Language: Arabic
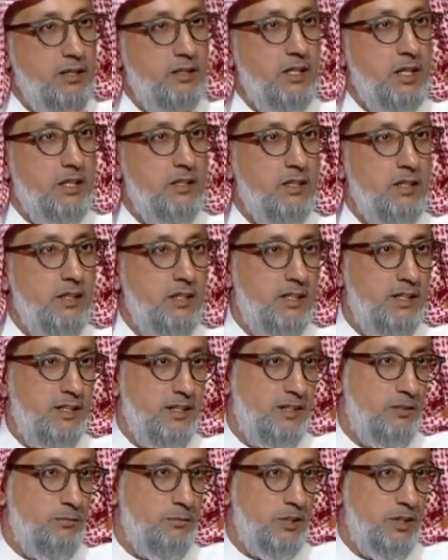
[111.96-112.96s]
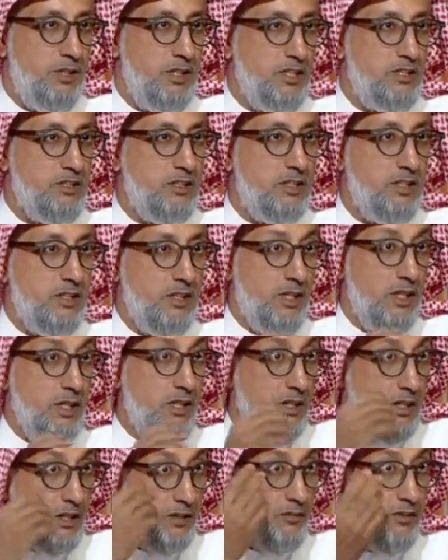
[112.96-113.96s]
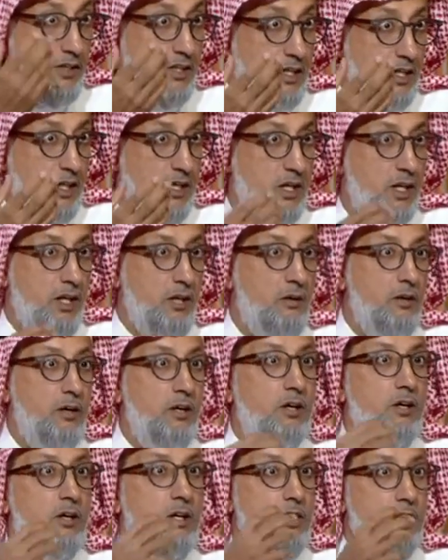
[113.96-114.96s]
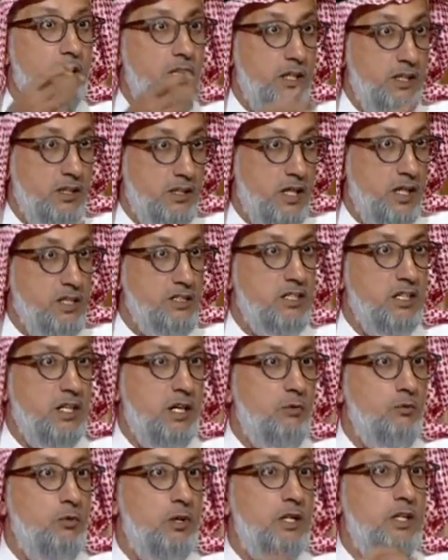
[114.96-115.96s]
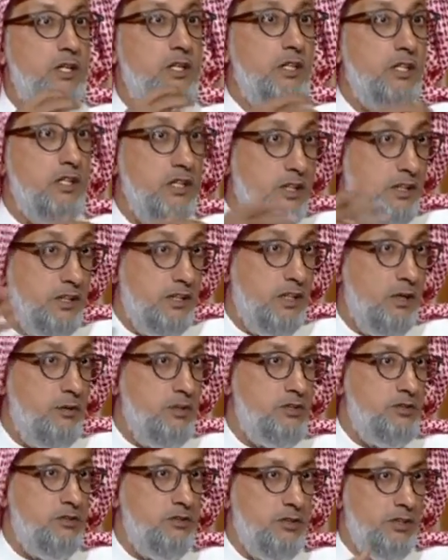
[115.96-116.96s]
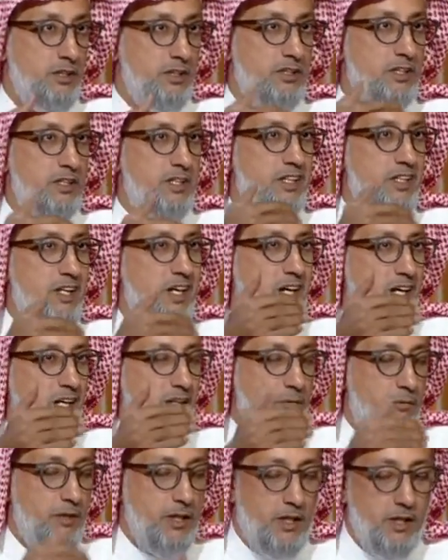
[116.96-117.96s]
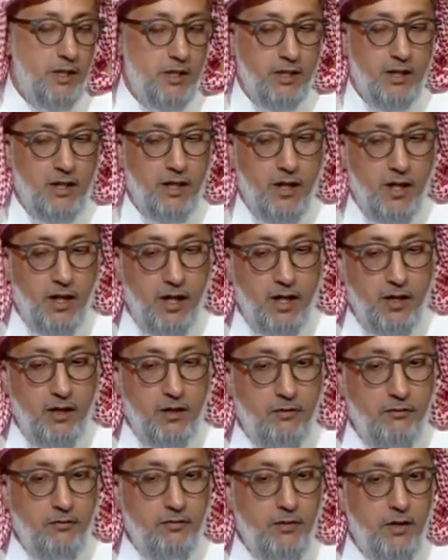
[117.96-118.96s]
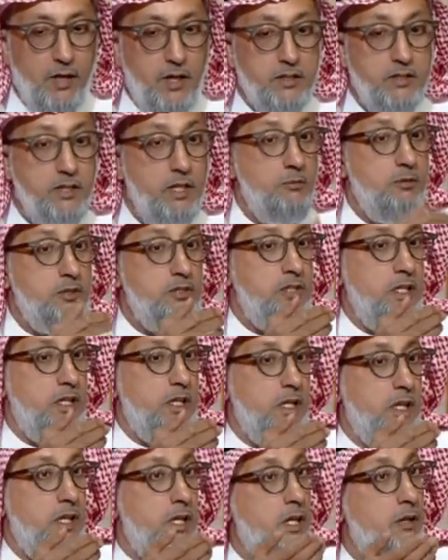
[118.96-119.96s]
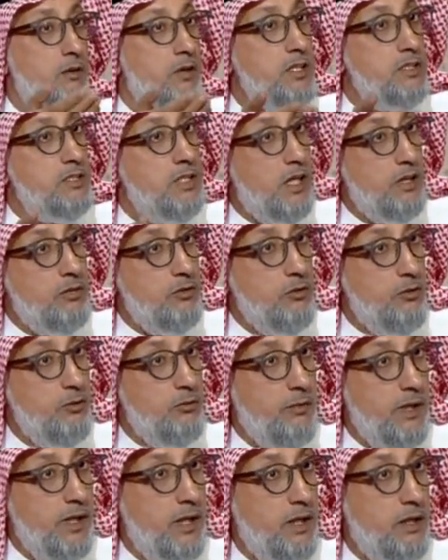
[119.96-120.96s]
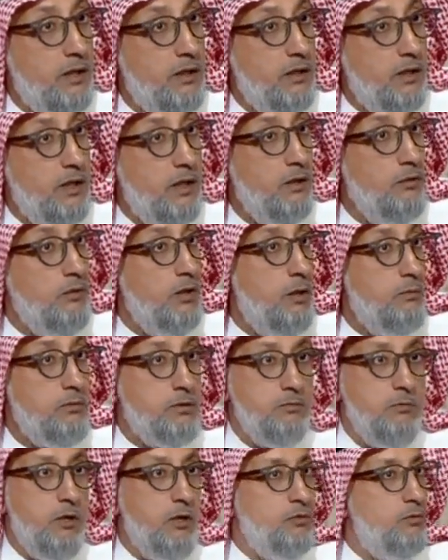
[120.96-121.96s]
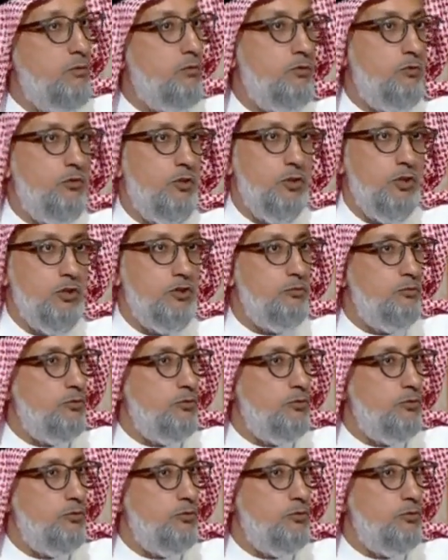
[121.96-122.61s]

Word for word: لتعديل منتجك يعني الفكرة أه، للإنتاج الأولي للتوسع يعطيك إياها على مراحل فجابوا الشركه قالوا هل سالت العملاء؟ قالوا لا بس معروف احنا